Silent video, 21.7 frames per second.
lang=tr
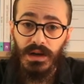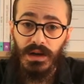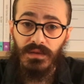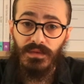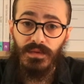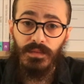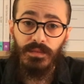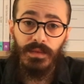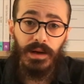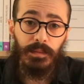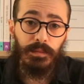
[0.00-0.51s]

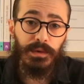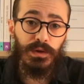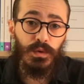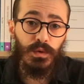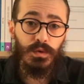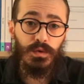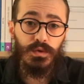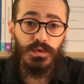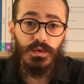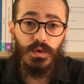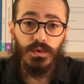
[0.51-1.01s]
Takvimler
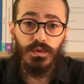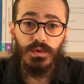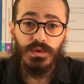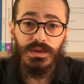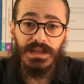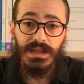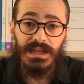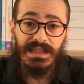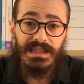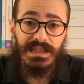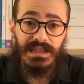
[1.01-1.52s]

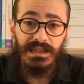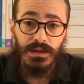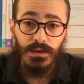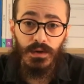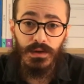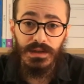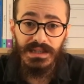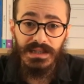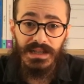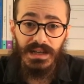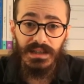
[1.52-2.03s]
1938 yılını
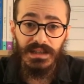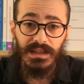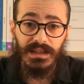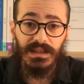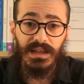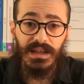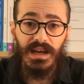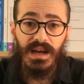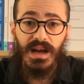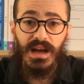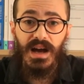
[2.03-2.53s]

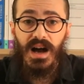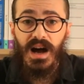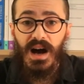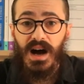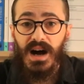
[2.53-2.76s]
gösterdiğinde